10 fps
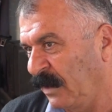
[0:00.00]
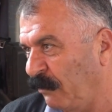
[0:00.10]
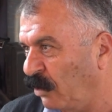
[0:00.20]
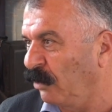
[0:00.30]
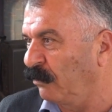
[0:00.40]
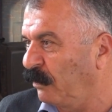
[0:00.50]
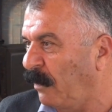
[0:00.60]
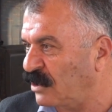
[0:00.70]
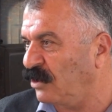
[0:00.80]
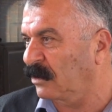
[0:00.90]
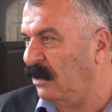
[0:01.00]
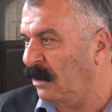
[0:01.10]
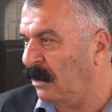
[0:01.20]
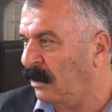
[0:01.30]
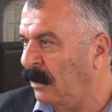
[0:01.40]
Bir gün bir mazot.
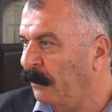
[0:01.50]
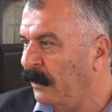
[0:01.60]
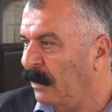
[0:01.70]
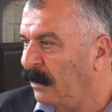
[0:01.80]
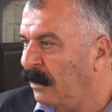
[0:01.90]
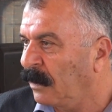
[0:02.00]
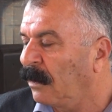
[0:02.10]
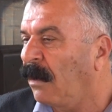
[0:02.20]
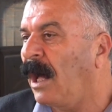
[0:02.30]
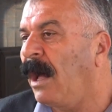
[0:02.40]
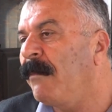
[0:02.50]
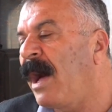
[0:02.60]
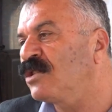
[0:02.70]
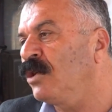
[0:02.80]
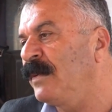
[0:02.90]
Ne Aa,
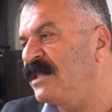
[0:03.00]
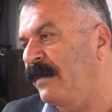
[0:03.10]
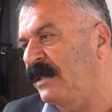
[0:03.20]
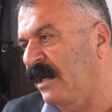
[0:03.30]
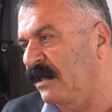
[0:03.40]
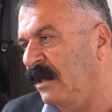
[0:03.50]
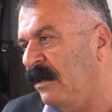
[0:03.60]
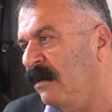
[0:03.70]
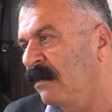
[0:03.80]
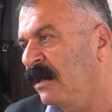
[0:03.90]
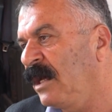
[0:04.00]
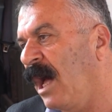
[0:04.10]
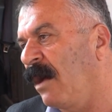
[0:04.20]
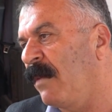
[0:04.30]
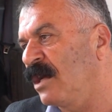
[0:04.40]
mazot bizi bitirdi.
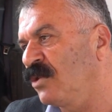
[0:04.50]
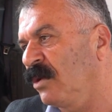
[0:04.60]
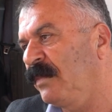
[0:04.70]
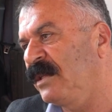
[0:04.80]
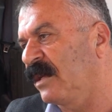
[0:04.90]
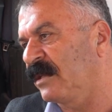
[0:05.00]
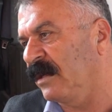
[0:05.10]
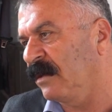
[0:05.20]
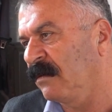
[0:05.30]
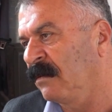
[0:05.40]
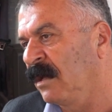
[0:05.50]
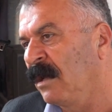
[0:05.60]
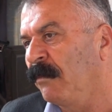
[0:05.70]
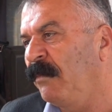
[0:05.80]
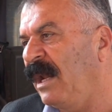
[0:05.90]
Ya mazot bitirdi.
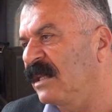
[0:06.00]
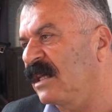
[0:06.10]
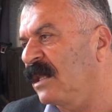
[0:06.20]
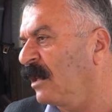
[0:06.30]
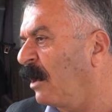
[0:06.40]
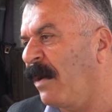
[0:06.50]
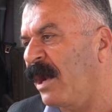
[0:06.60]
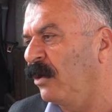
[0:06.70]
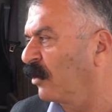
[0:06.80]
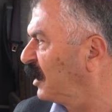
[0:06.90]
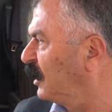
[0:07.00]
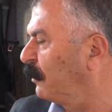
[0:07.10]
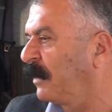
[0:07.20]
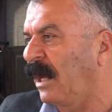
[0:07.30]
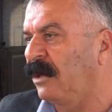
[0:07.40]
Millete de, de para yok.
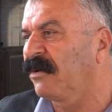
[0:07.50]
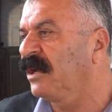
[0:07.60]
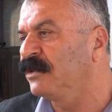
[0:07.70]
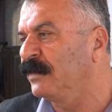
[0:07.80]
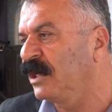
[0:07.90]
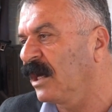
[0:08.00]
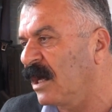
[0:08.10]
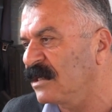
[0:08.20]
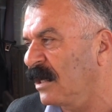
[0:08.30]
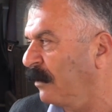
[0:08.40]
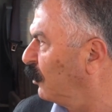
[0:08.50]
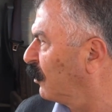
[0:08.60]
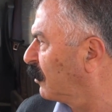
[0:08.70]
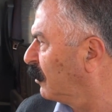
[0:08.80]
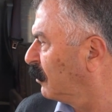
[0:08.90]
Gidip geliyor hiçbir şey kazanamıyor.